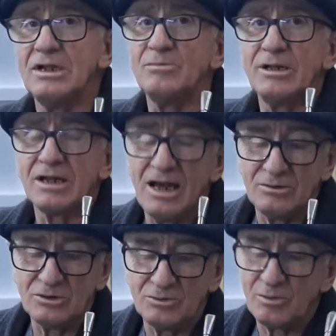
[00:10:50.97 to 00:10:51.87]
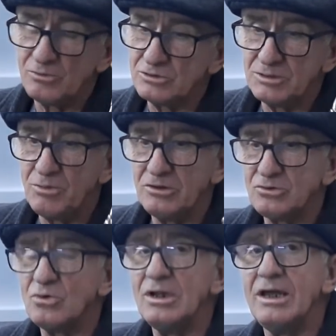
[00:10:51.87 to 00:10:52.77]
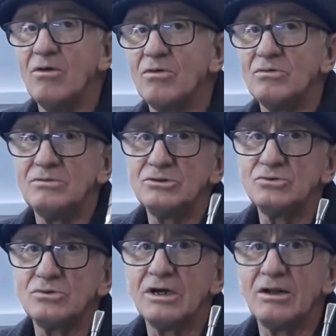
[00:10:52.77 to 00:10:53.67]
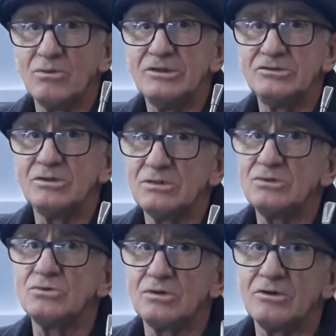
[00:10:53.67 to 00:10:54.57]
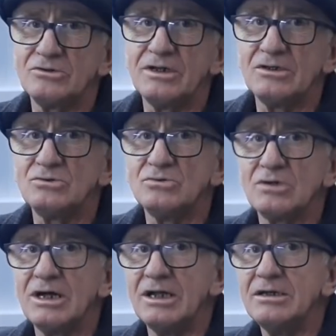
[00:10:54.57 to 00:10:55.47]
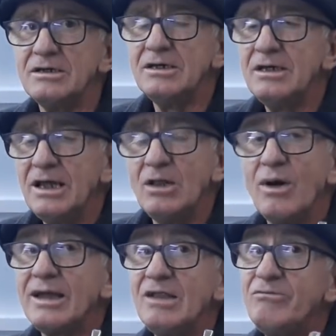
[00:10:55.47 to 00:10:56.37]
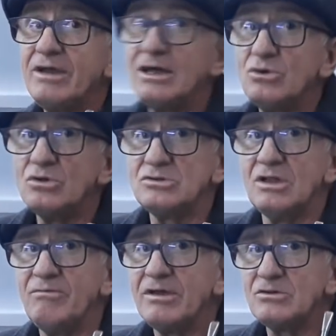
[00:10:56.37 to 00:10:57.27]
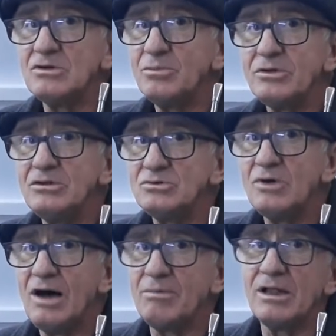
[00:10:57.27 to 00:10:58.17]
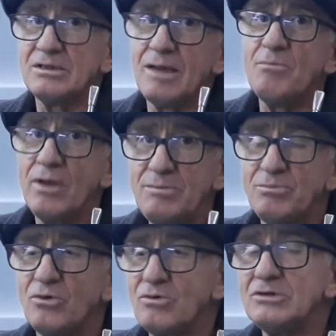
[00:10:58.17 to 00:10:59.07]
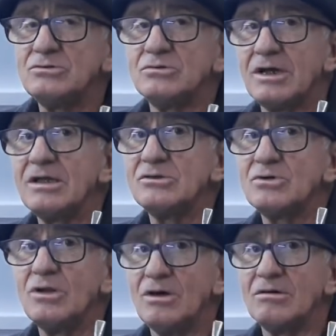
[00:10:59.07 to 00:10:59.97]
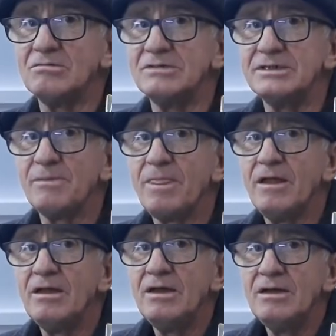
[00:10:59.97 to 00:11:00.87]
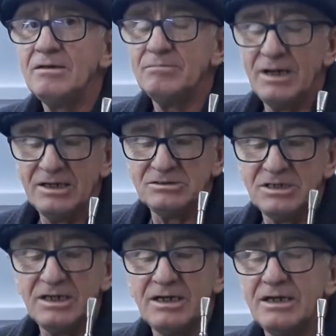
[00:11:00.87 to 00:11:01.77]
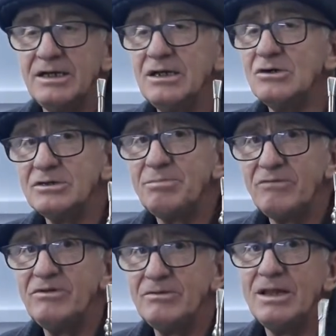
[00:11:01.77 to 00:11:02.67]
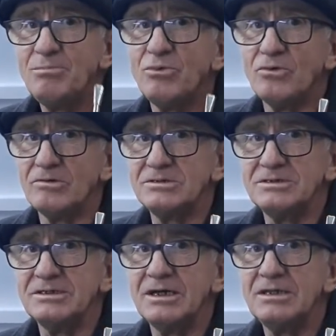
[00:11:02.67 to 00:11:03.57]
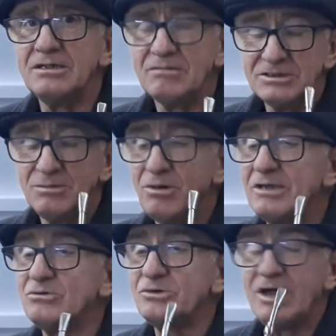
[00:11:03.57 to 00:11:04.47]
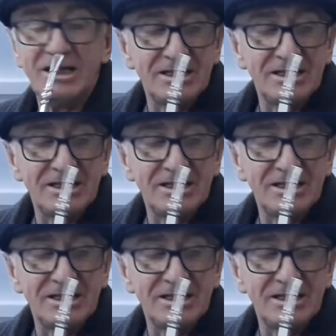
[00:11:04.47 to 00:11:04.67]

no mercado, você pode escolher ou com açúcar, com adição de açúcar ou sem açúcar. Uhum ele não é que ele fica doce, ele fica só um pouquinho suave, quer dizer, é bem pouco açúcar que eles colocam, né? Uhum. Mas é, eu já prefiro ele puro, assim, né? Então a gente bota um chá na